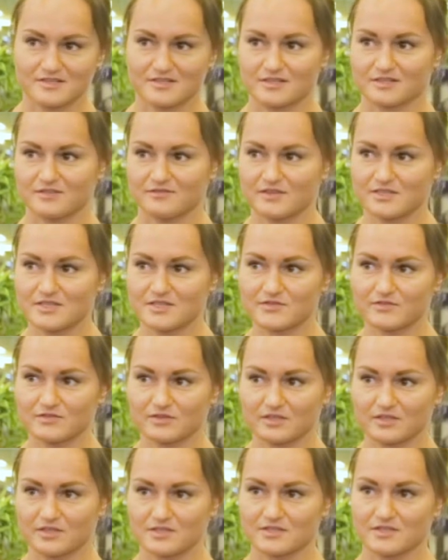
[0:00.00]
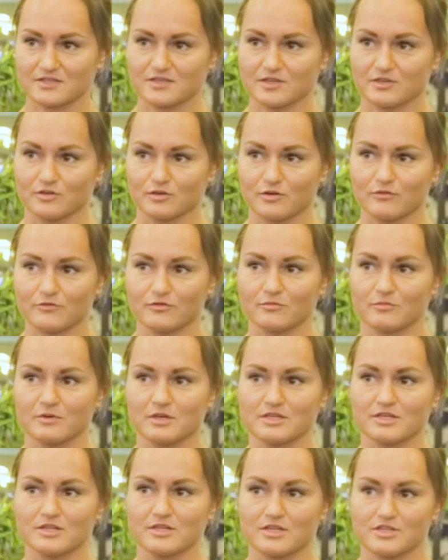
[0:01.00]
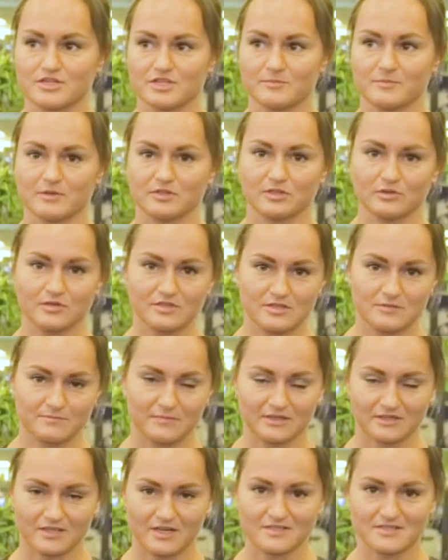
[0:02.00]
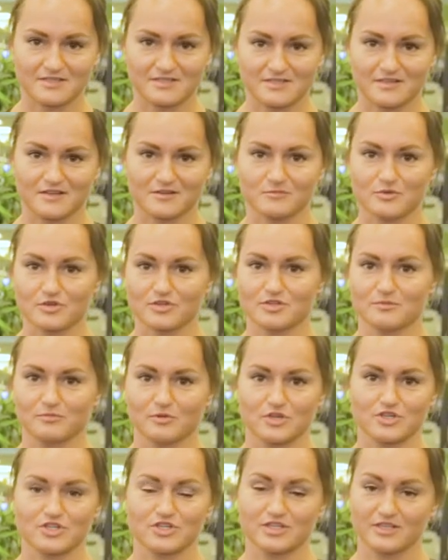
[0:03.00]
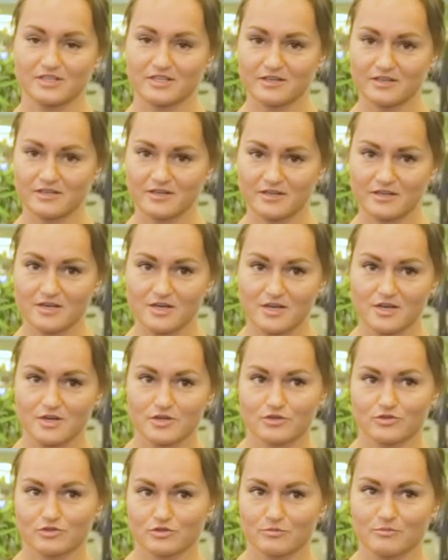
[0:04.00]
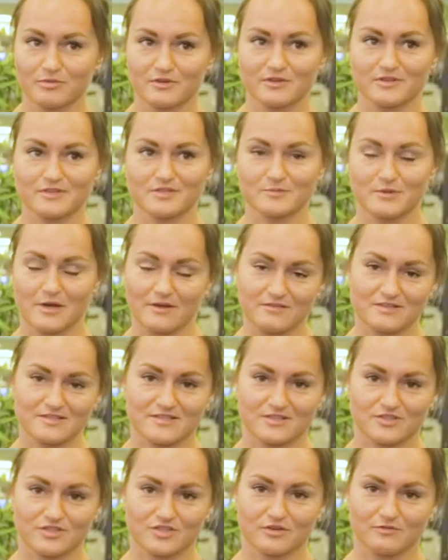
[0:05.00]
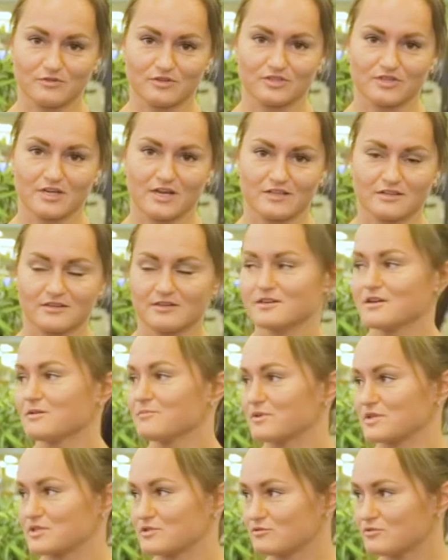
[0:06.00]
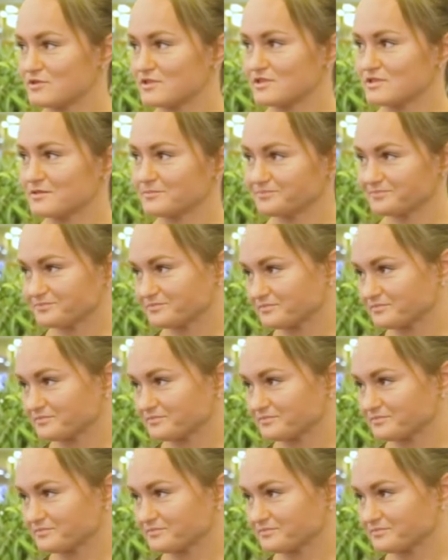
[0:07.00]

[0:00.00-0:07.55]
Соответственно, за тренировку мы должны потратить, потратить как можно больше энергии, чтобы избавиться от жировой ткани. По сути,